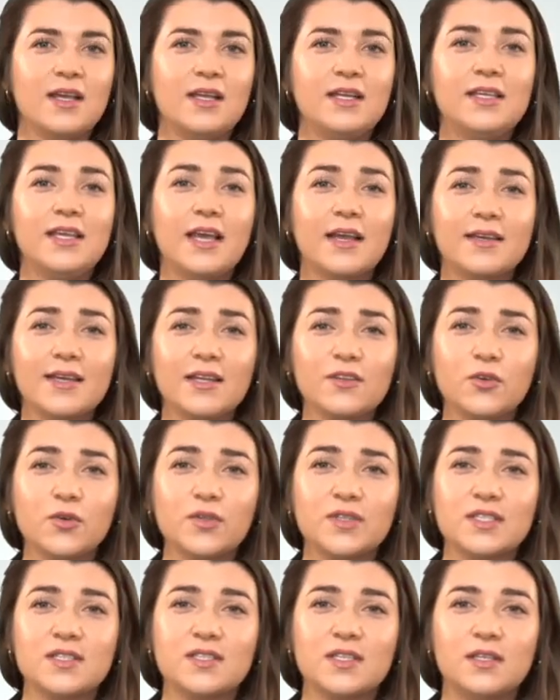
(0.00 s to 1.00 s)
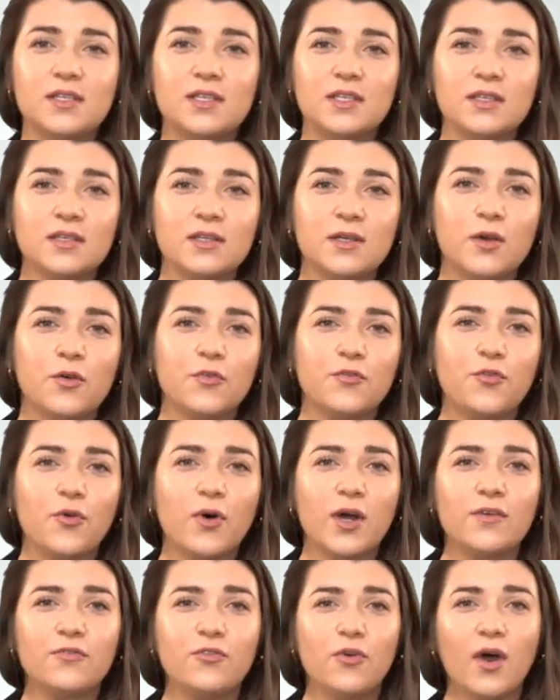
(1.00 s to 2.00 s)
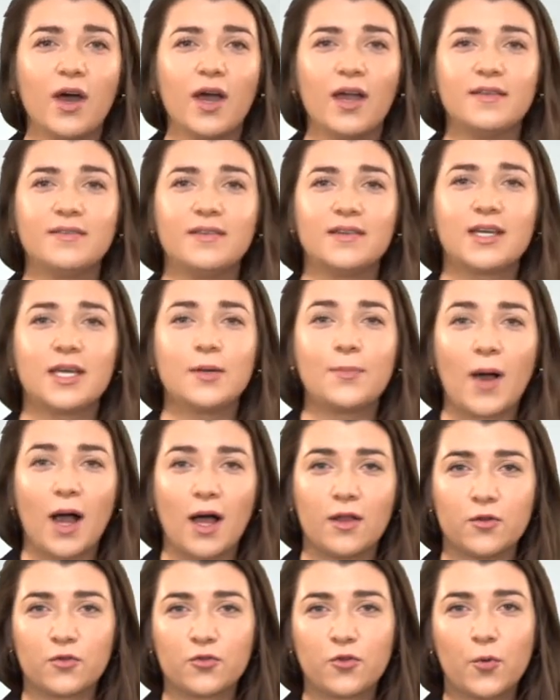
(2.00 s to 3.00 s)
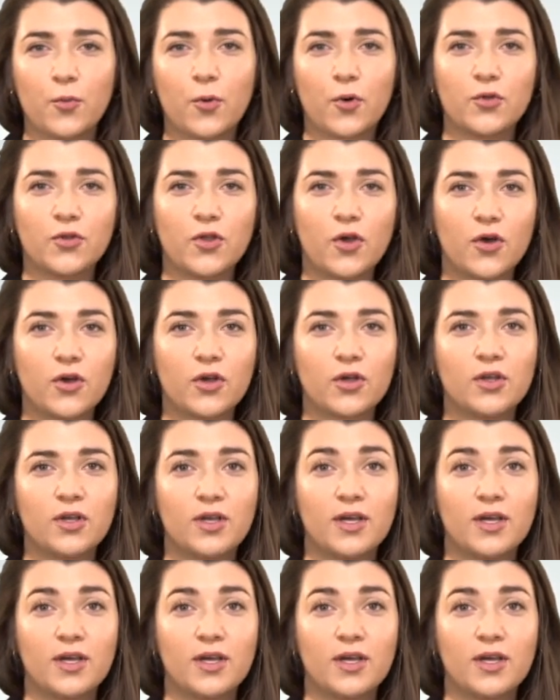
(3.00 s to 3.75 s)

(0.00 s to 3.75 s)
Il y a quatre décennies, Forever a été créé par un entrepreneur,